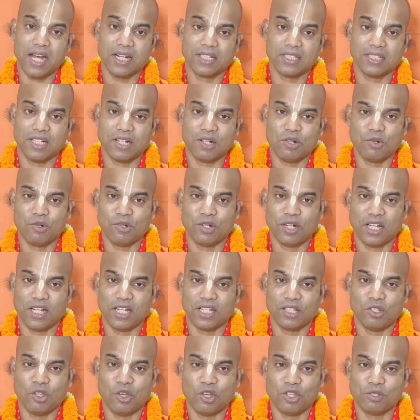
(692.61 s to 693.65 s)
একটা
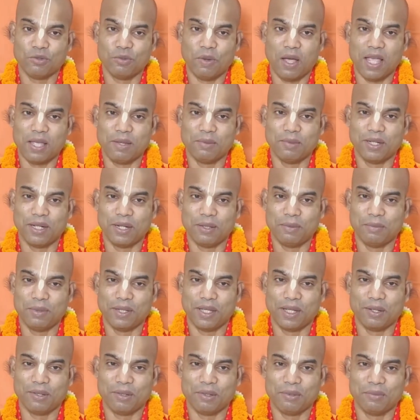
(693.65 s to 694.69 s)
কন্যাকে দশ ভাই মিলে
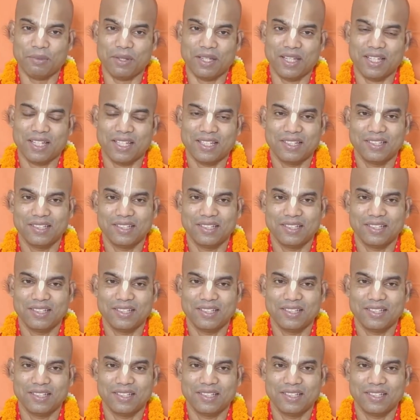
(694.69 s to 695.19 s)
বিয়ে করবে